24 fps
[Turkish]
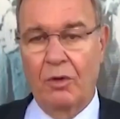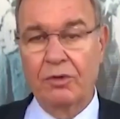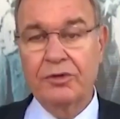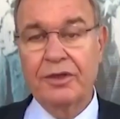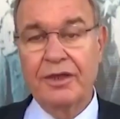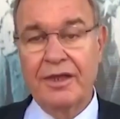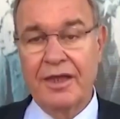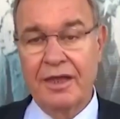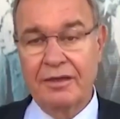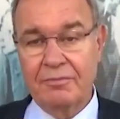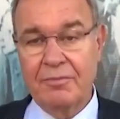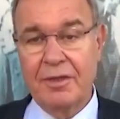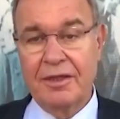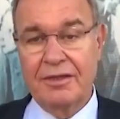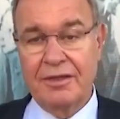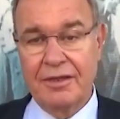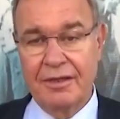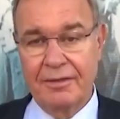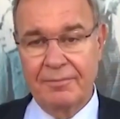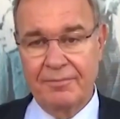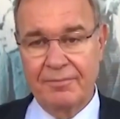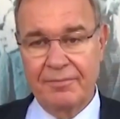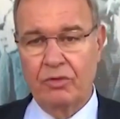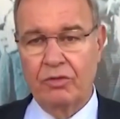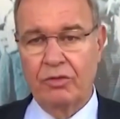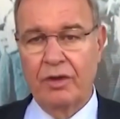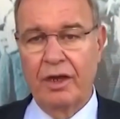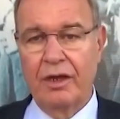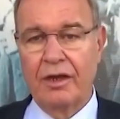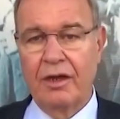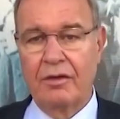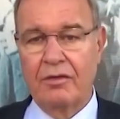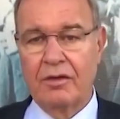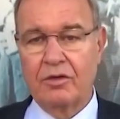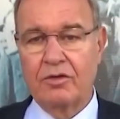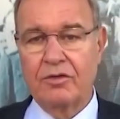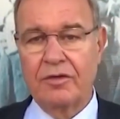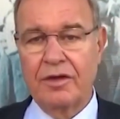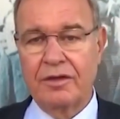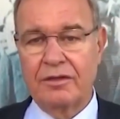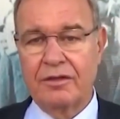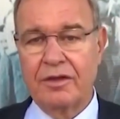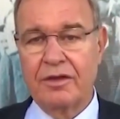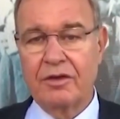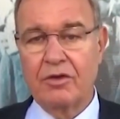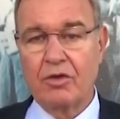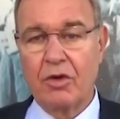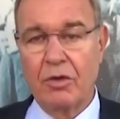O da yetmedi. Yunan Hava
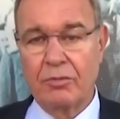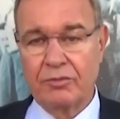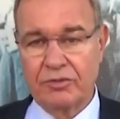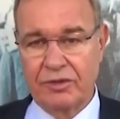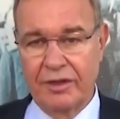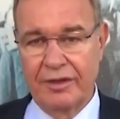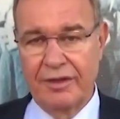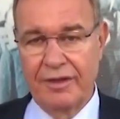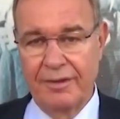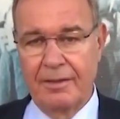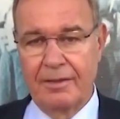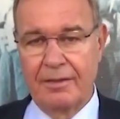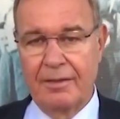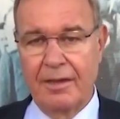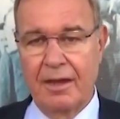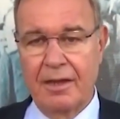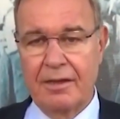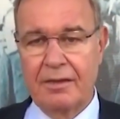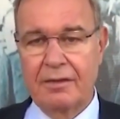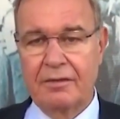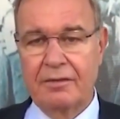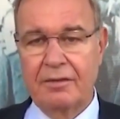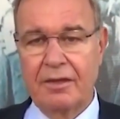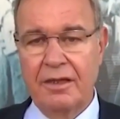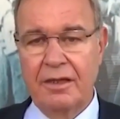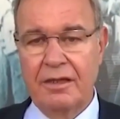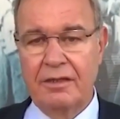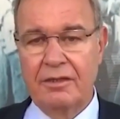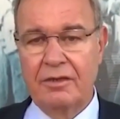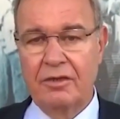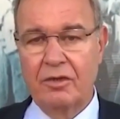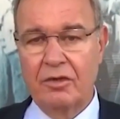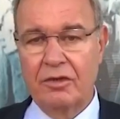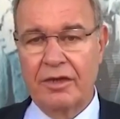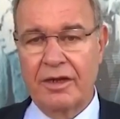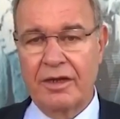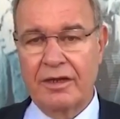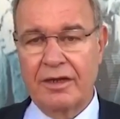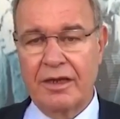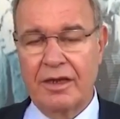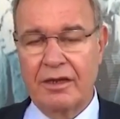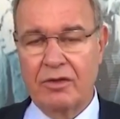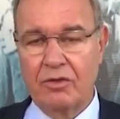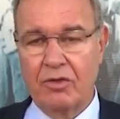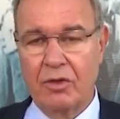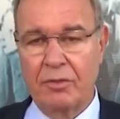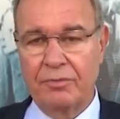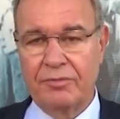Kuvvetleri Komutanı yangınla ilgili
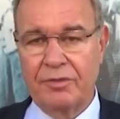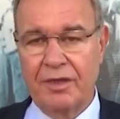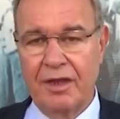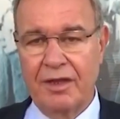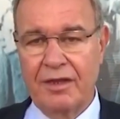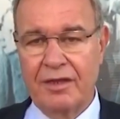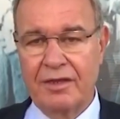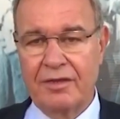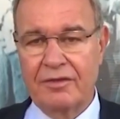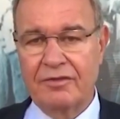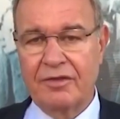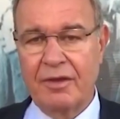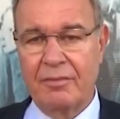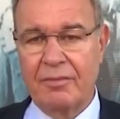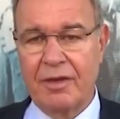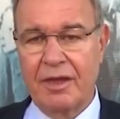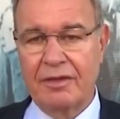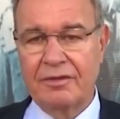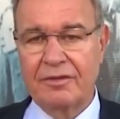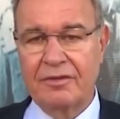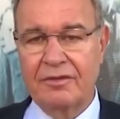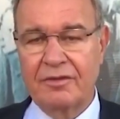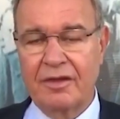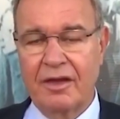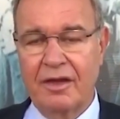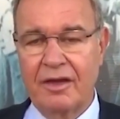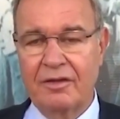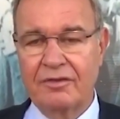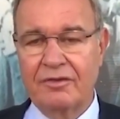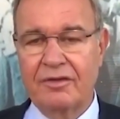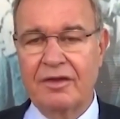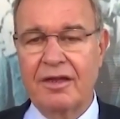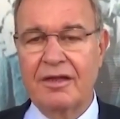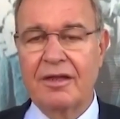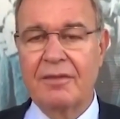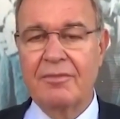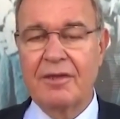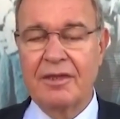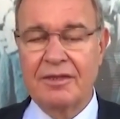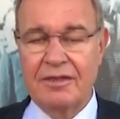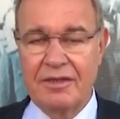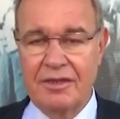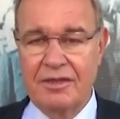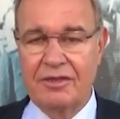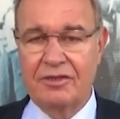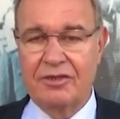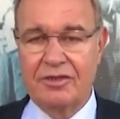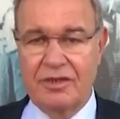olarak helikopterleri zamanında hazır
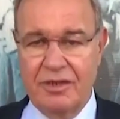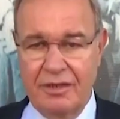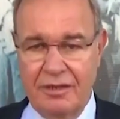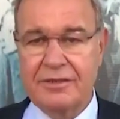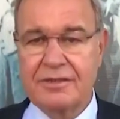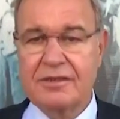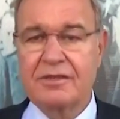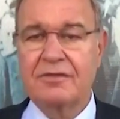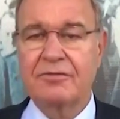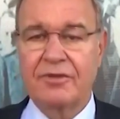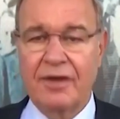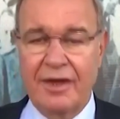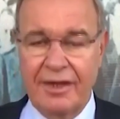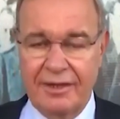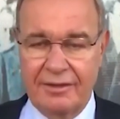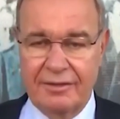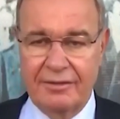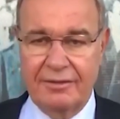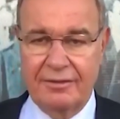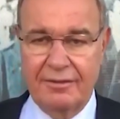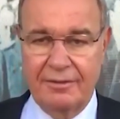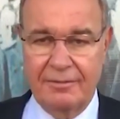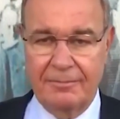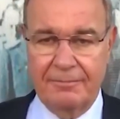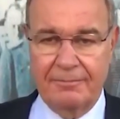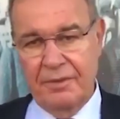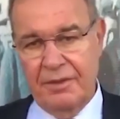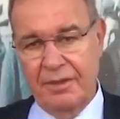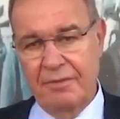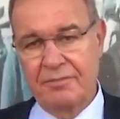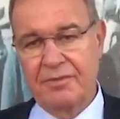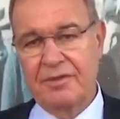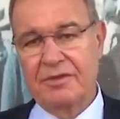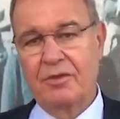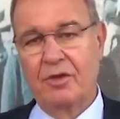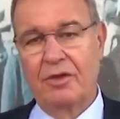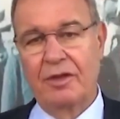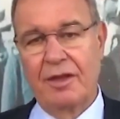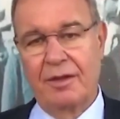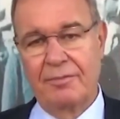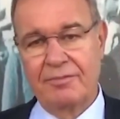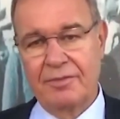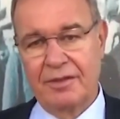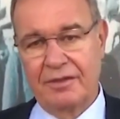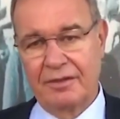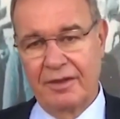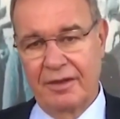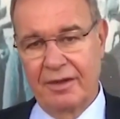edemediği için istifa etti. Bir de bizde
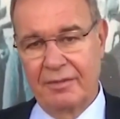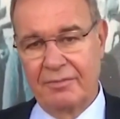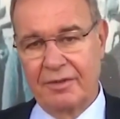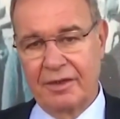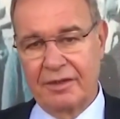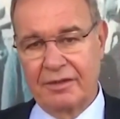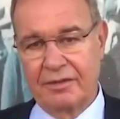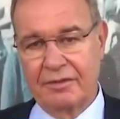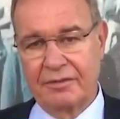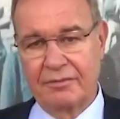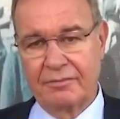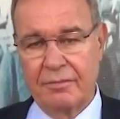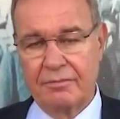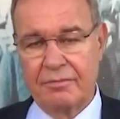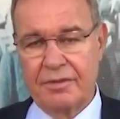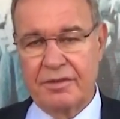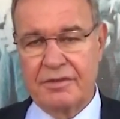olan bir tane bakın.